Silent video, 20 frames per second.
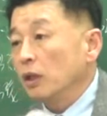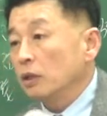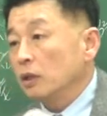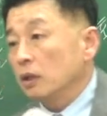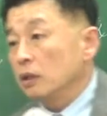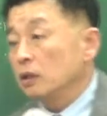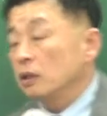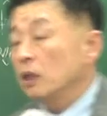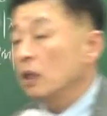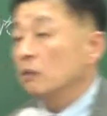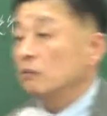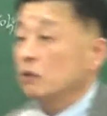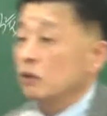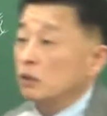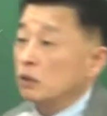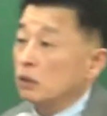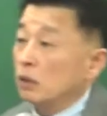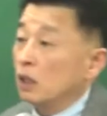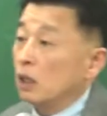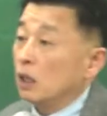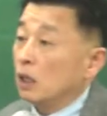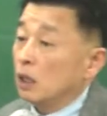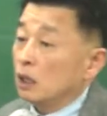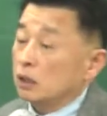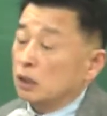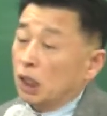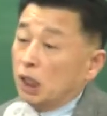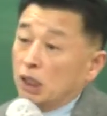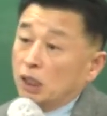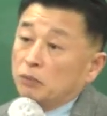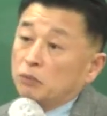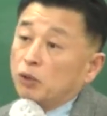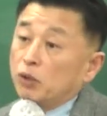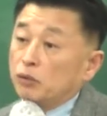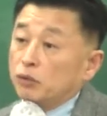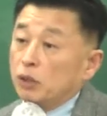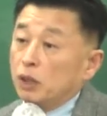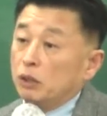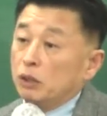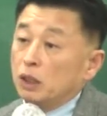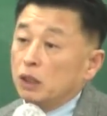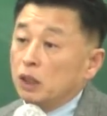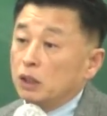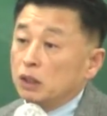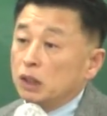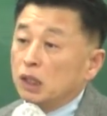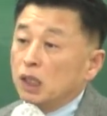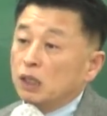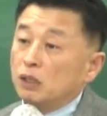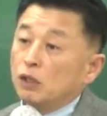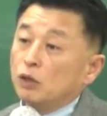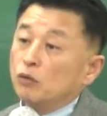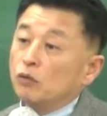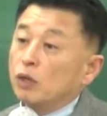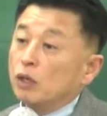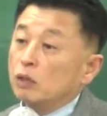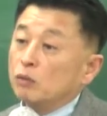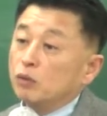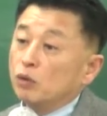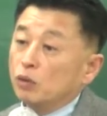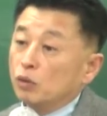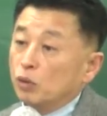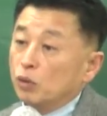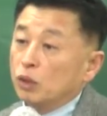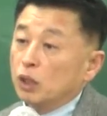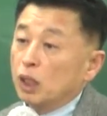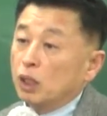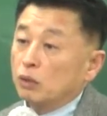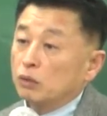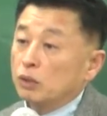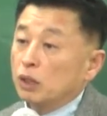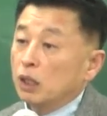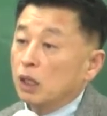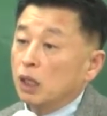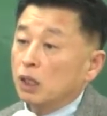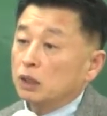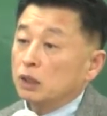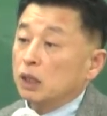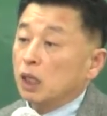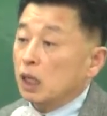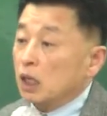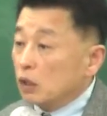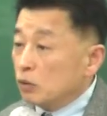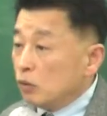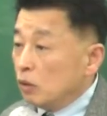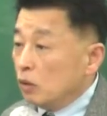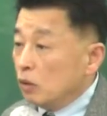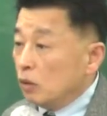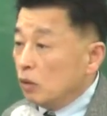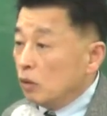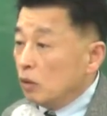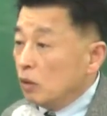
그러니까 그 사람들은 자기 표현대로 이게 지렛대 효과를 보는 거다라고 생각하진 않아도